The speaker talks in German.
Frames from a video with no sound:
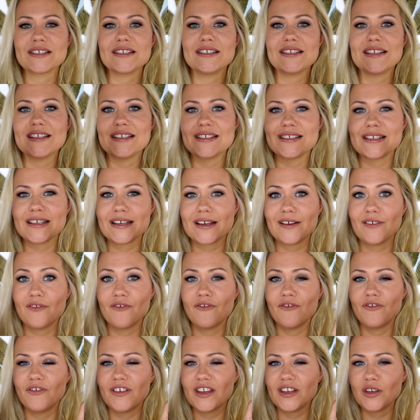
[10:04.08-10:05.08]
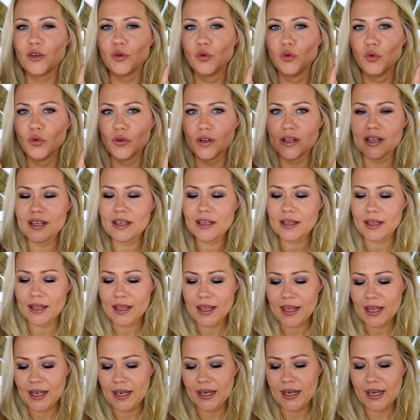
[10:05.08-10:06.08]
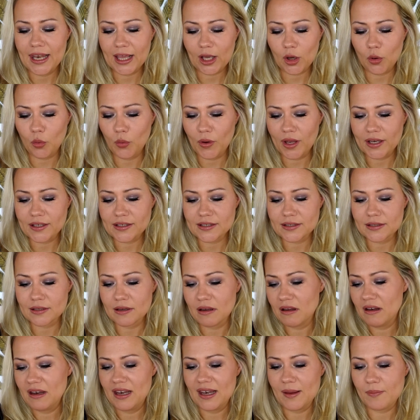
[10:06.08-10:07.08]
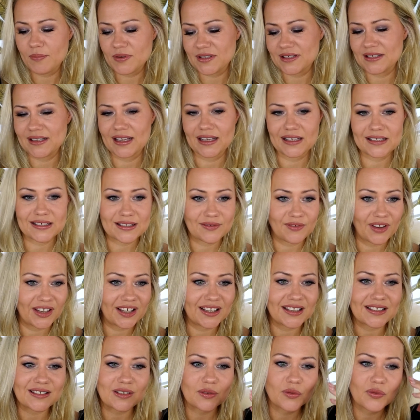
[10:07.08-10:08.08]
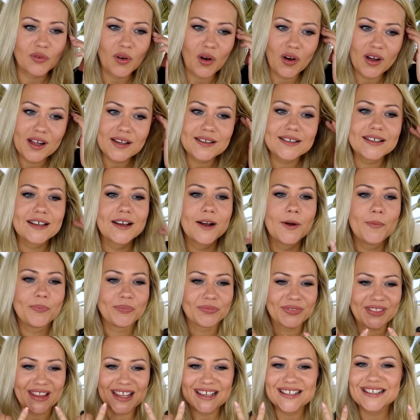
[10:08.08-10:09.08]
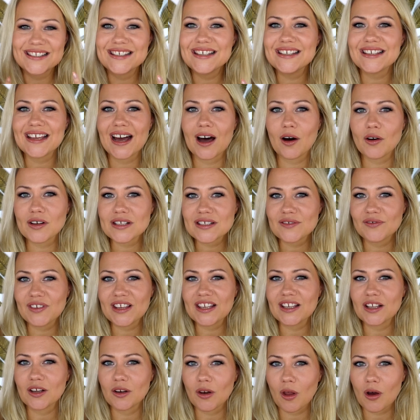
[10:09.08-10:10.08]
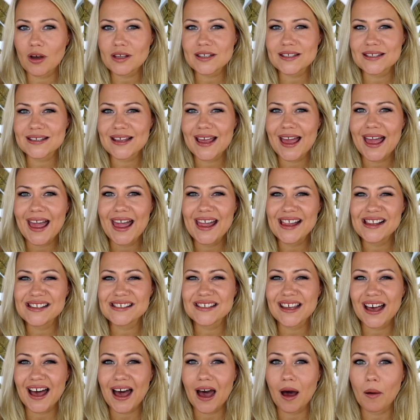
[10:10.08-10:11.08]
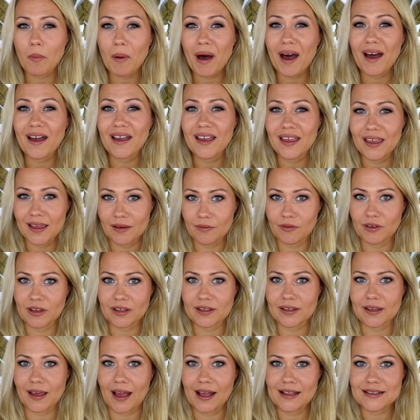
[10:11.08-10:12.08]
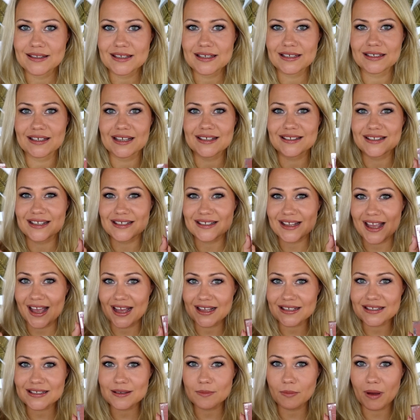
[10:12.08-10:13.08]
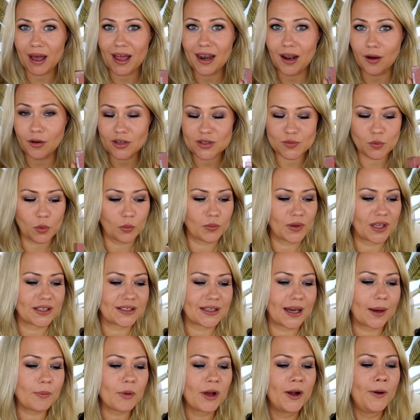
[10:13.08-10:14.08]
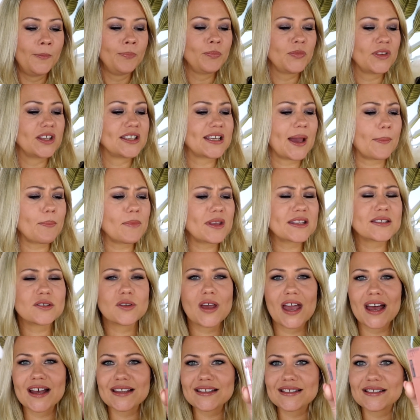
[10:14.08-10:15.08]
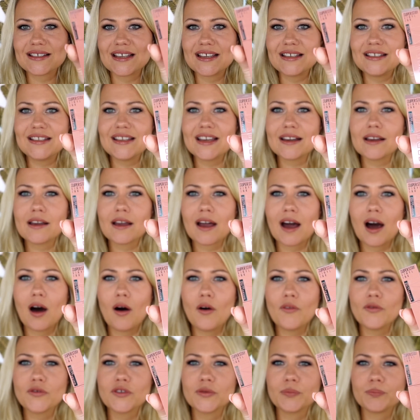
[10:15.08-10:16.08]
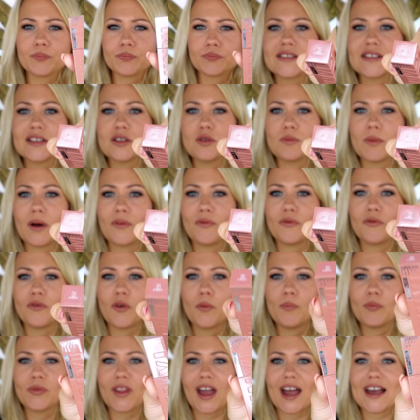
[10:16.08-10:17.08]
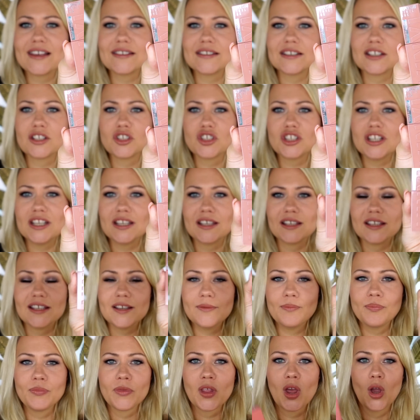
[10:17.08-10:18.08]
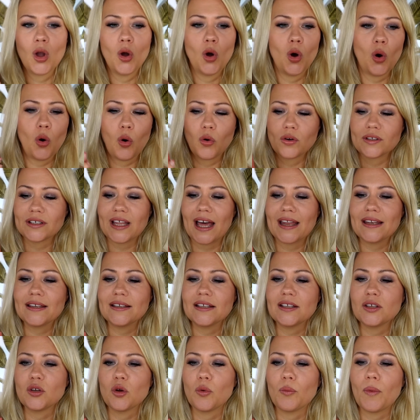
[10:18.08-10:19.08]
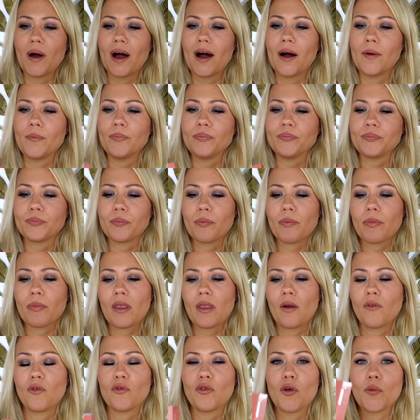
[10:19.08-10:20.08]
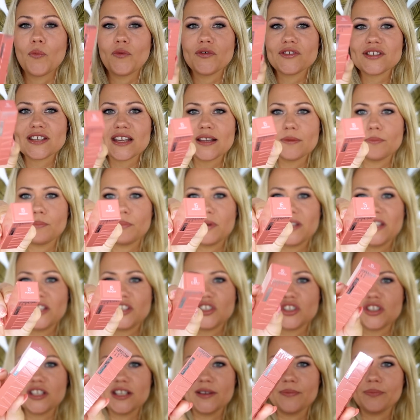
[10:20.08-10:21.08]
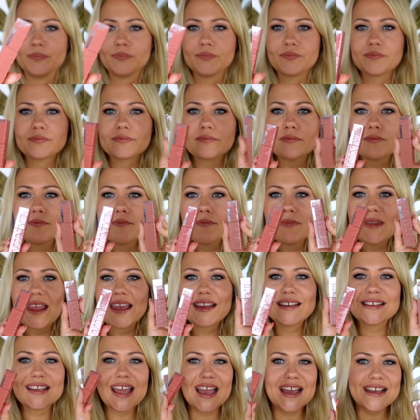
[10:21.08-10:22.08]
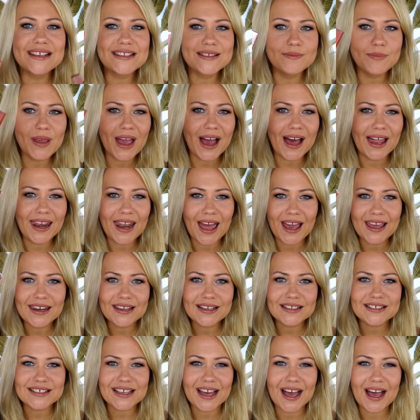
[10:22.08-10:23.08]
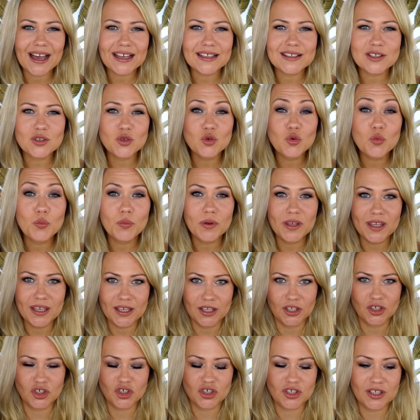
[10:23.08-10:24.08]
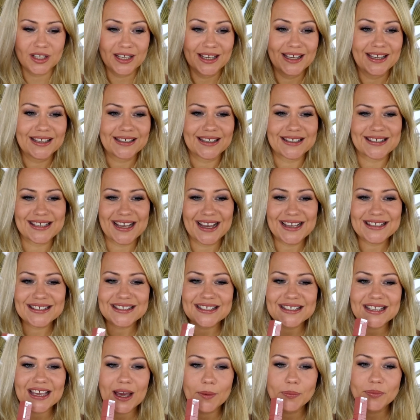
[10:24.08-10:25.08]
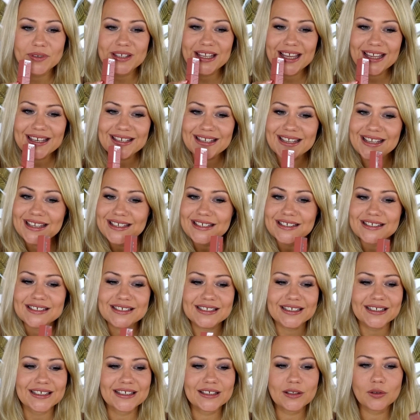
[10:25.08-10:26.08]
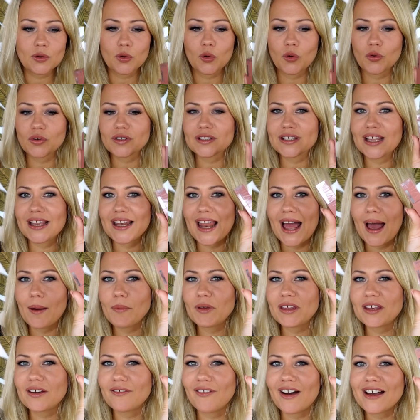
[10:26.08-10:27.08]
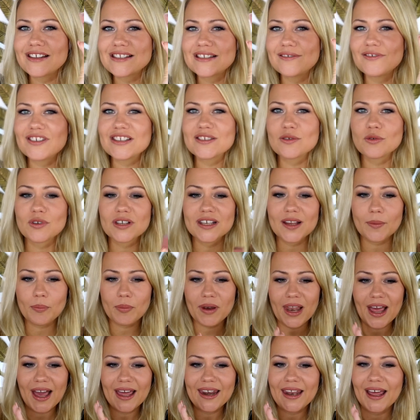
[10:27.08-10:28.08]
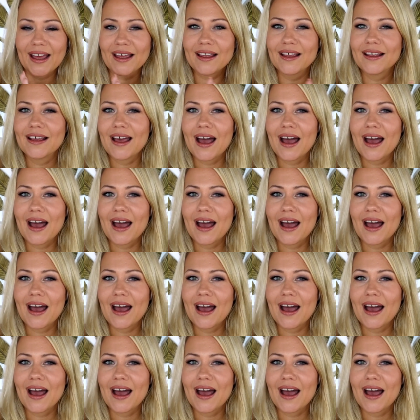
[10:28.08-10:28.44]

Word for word: sind diese Vinyl Liquid Lipsticks, wenn ihr so wollt. Das sieht aus wie ein Gloss, hält aber ewig. Als ich das das erste Mal ausprobiert habe, ich habe mir zuerst den hier gekauft, das ist die Nummer 35 Cheeky und dann die Nummer 15 Peachy. Der ist mir alleine getragen zu Peach. Das heißt, ich habe den innen drin und den habe ich quasi wie so ein Lip Liner